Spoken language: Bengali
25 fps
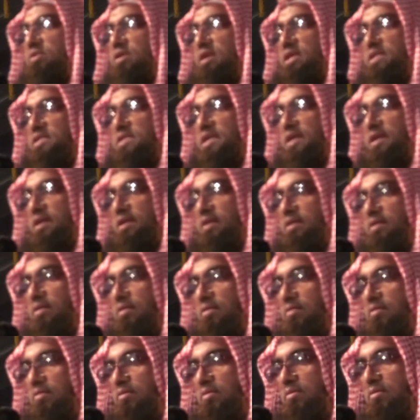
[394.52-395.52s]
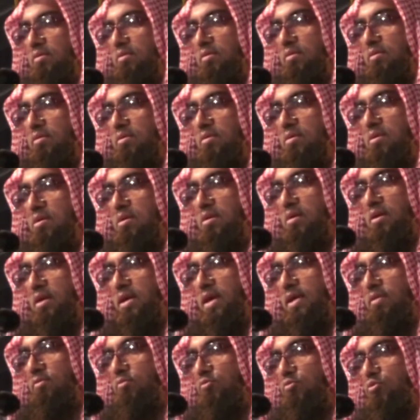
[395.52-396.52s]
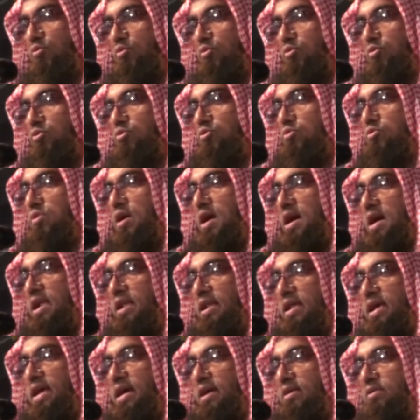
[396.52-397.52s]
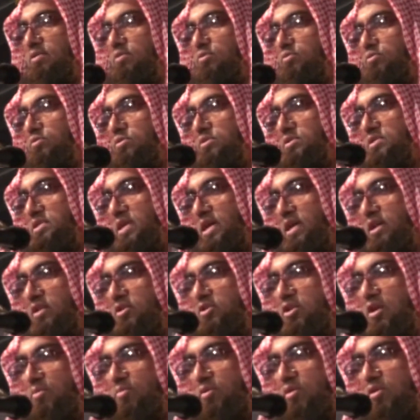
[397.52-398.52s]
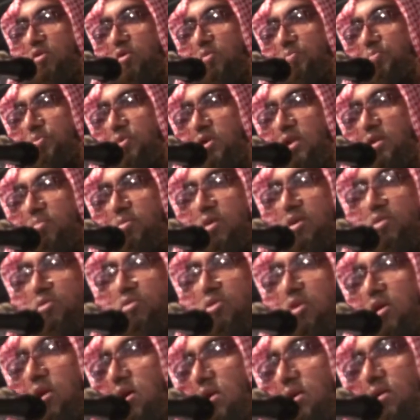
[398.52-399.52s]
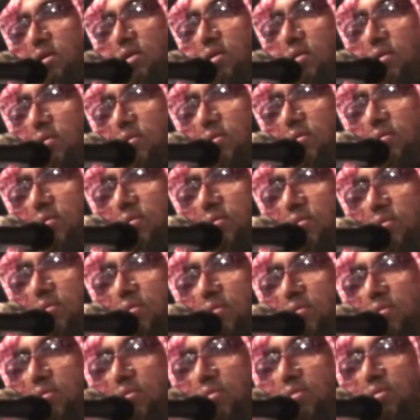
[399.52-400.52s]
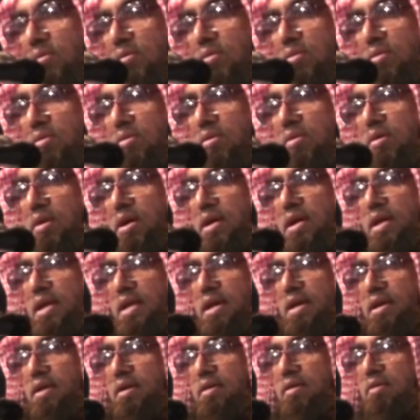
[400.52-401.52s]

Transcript: হয়েছে কিন্তু দুয়ার একটু জের জবরও পরিবর্তন হয় নাই